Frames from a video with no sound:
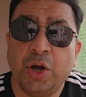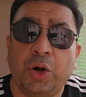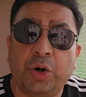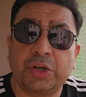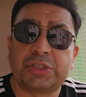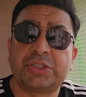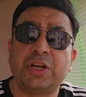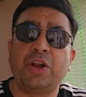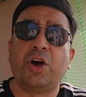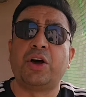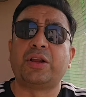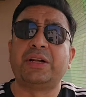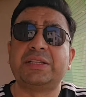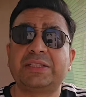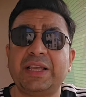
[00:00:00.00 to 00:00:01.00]
हॉस्टल
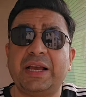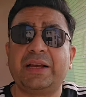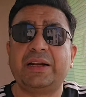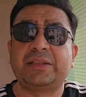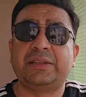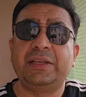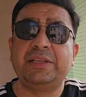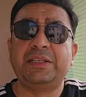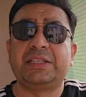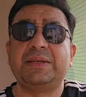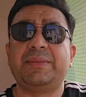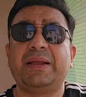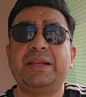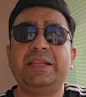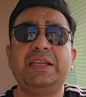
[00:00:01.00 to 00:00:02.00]
ऑनर्स क्या करते हैं जैसे
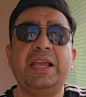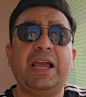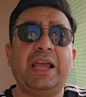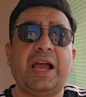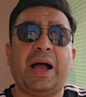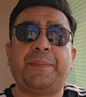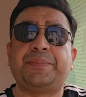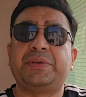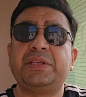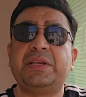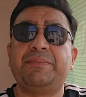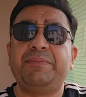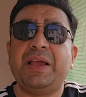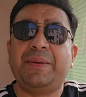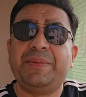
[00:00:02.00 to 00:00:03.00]
मान लीजिए आपसे
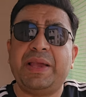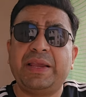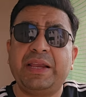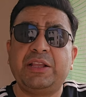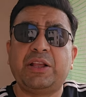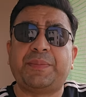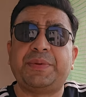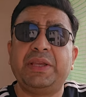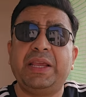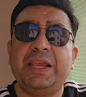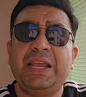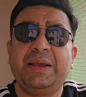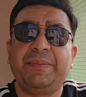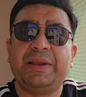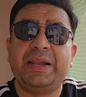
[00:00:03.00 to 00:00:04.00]
जब भी आप जाएंगे तो आपसे
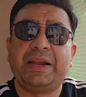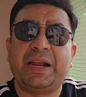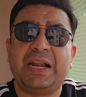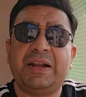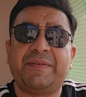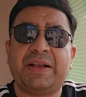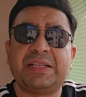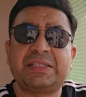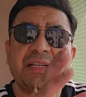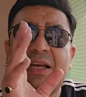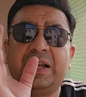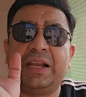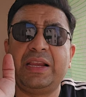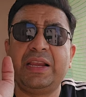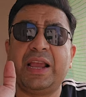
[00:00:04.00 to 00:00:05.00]
एक महीने का एडवांस का
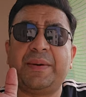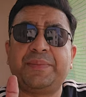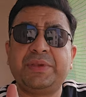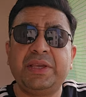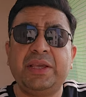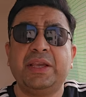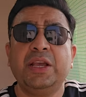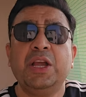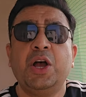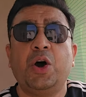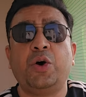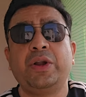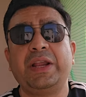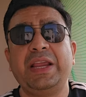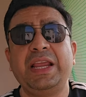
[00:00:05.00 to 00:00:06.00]
ले लेंगे आपसे
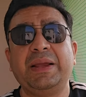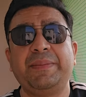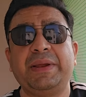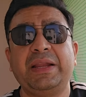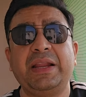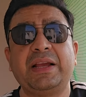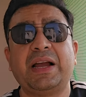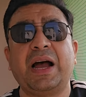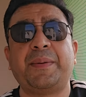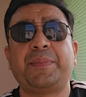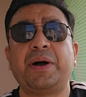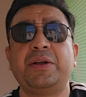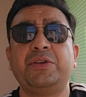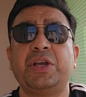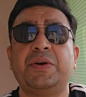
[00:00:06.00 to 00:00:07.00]
और एक महीने का
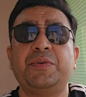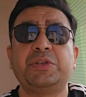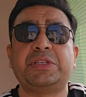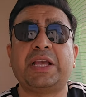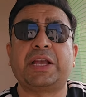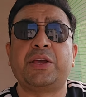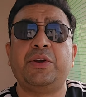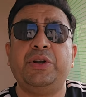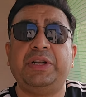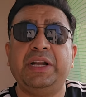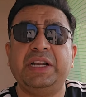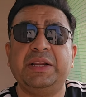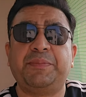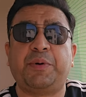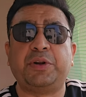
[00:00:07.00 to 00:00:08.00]
आपका जो है वो सिक्योरिटी
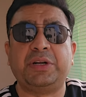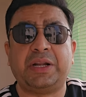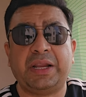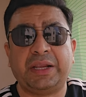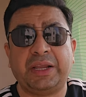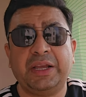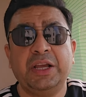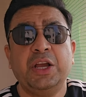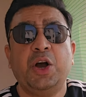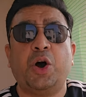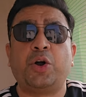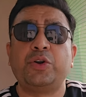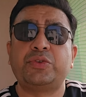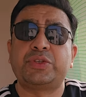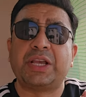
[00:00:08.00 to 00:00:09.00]
डिपॉजिट लेंगे
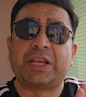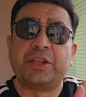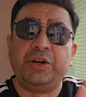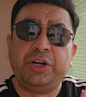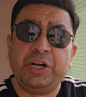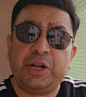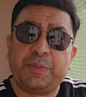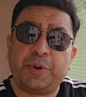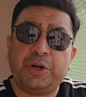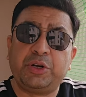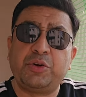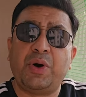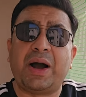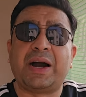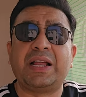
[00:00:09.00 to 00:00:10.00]
और उस सिक्योरिटी डिपॉजिट
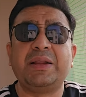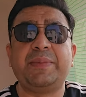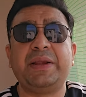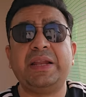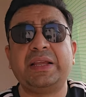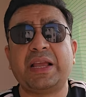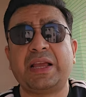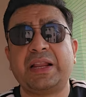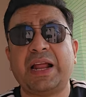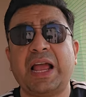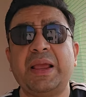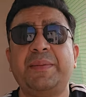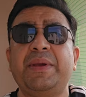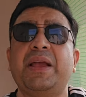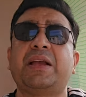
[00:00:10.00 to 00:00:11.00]
को आखिरी महीने के किराए
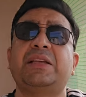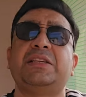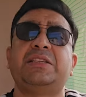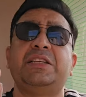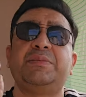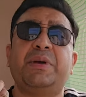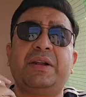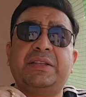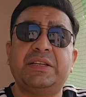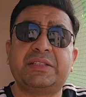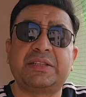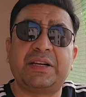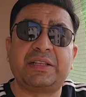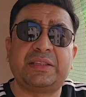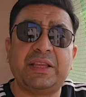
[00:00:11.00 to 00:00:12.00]
में या किसी चीज में एडजस्ट
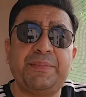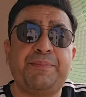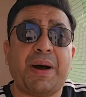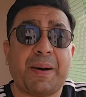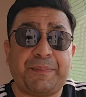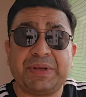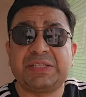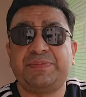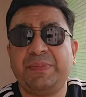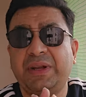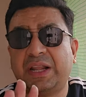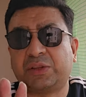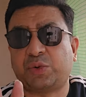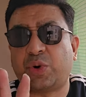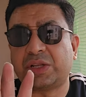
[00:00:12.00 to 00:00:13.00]
करते हैं वापस मिलना
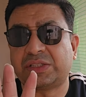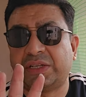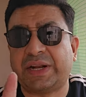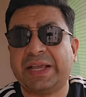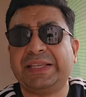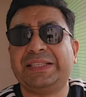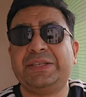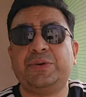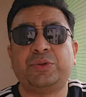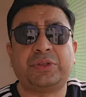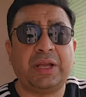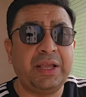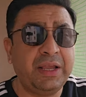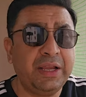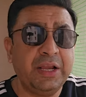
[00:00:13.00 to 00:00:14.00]
थोड़ा सा डाइसी होता
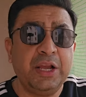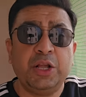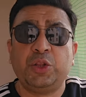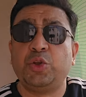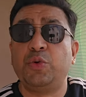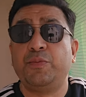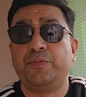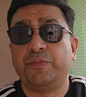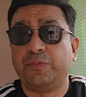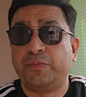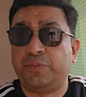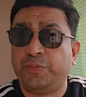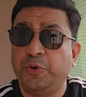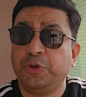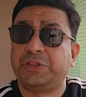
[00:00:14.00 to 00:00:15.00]
है तो
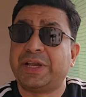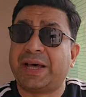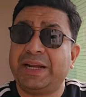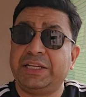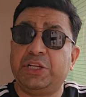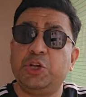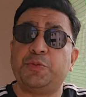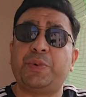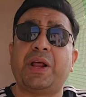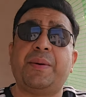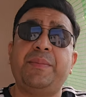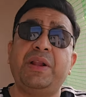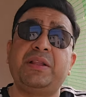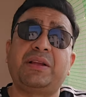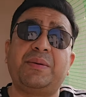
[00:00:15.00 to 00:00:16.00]
वो सारी चीज़ों पर
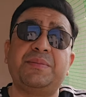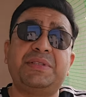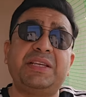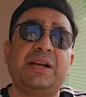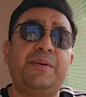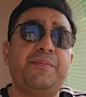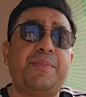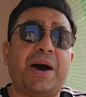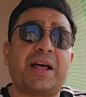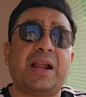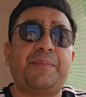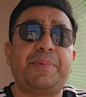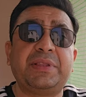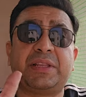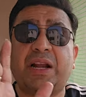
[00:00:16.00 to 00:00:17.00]
हमने कम से कम
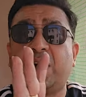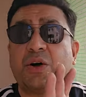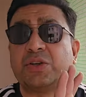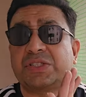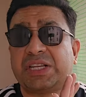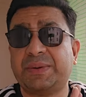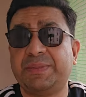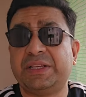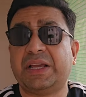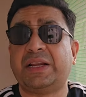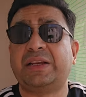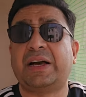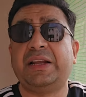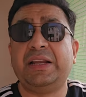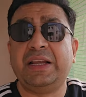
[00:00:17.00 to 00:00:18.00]
12-15 हॉस्टल में
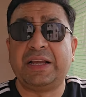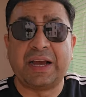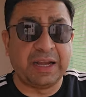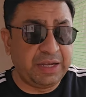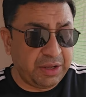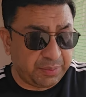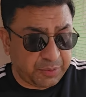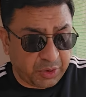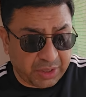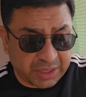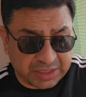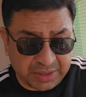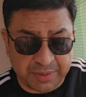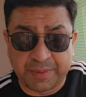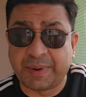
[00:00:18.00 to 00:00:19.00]
जानकारी निकाली हमको लगा
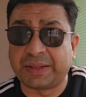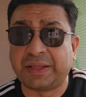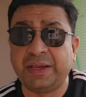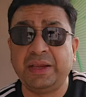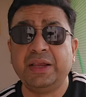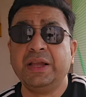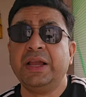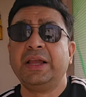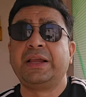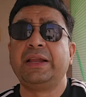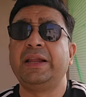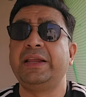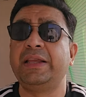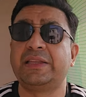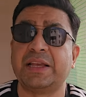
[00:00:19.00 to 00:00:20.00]
समझ में बताई कि
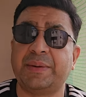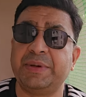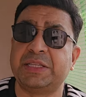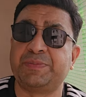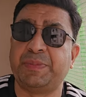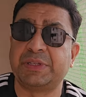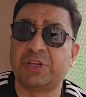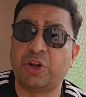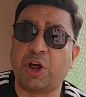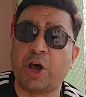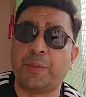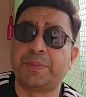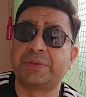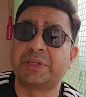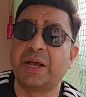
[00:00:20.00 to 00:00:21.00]
नहीं साहब स्पेशल
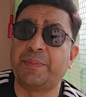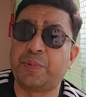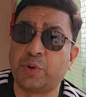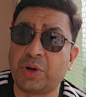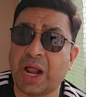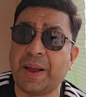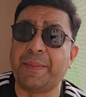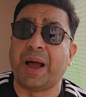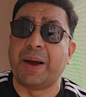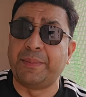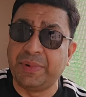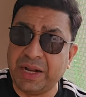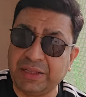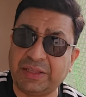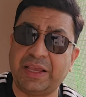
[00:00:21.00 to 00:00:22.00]
ऑप्स का प्रोग्राम
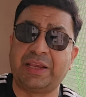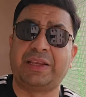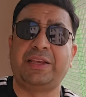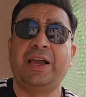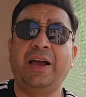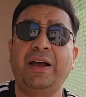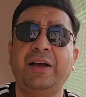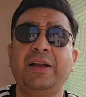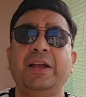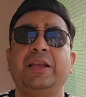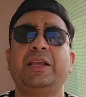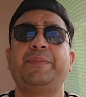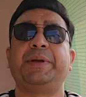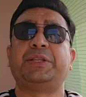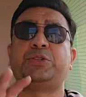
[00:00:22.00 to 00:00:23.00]
हमने तय किया
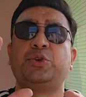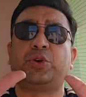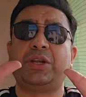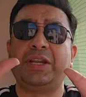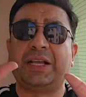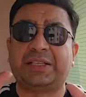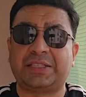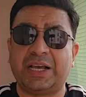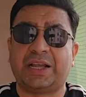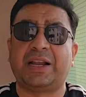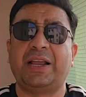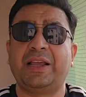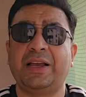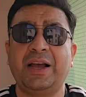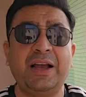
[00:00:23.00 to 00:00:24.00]
कि बच्चों के लिए अच्छा
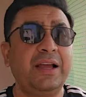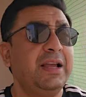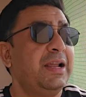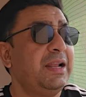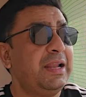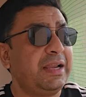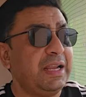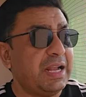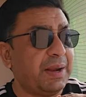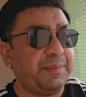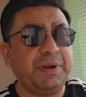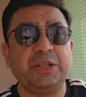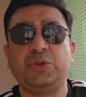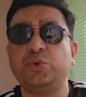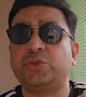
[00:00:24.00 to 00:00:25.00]
रहेगा लेकिन
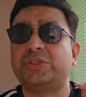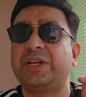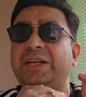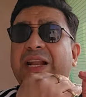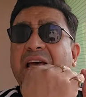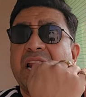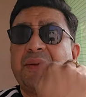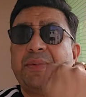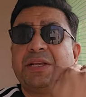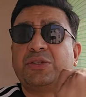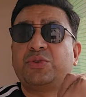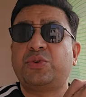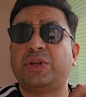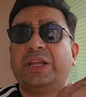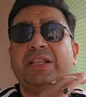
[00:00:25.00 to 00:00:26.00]
हमने दूसरे डायनामिक्स
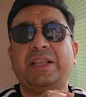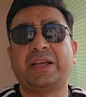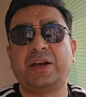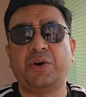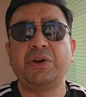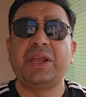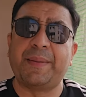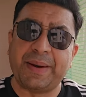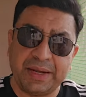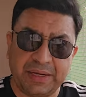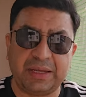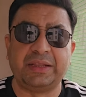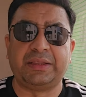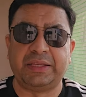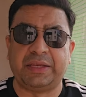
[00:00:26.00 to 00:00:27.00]
को नहीं देखा और ये हमारी
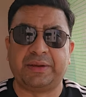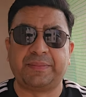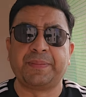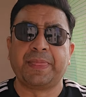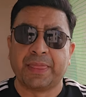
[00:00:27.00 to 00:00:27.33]
गलती है